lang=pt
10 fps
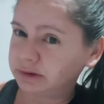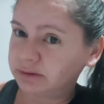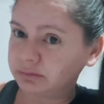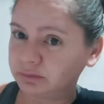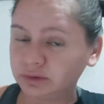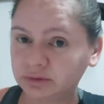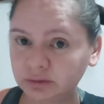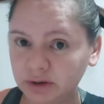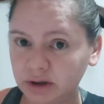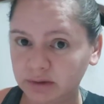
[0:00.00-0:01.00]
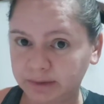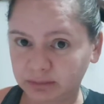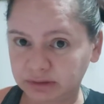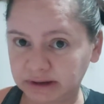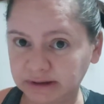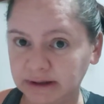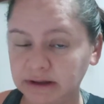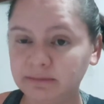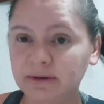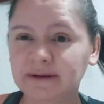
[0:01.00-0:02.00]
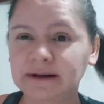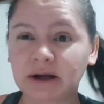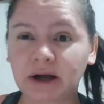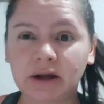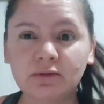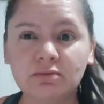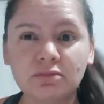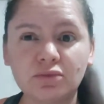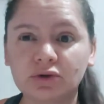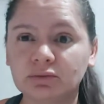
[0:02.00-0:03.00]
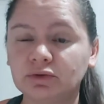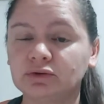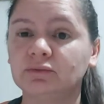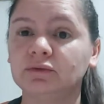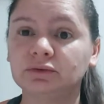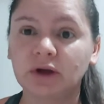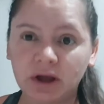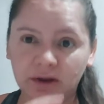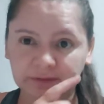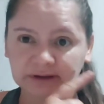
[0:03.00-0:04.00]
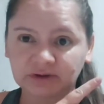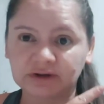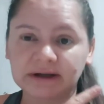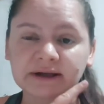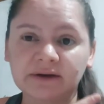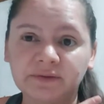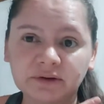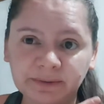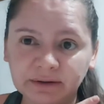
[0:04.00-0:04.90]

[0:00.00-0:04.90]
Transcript: ligo muito pra cuidar dele, mas ele tá caindo muito, muito, muito. Eu vou estar tá deixando aqui a foto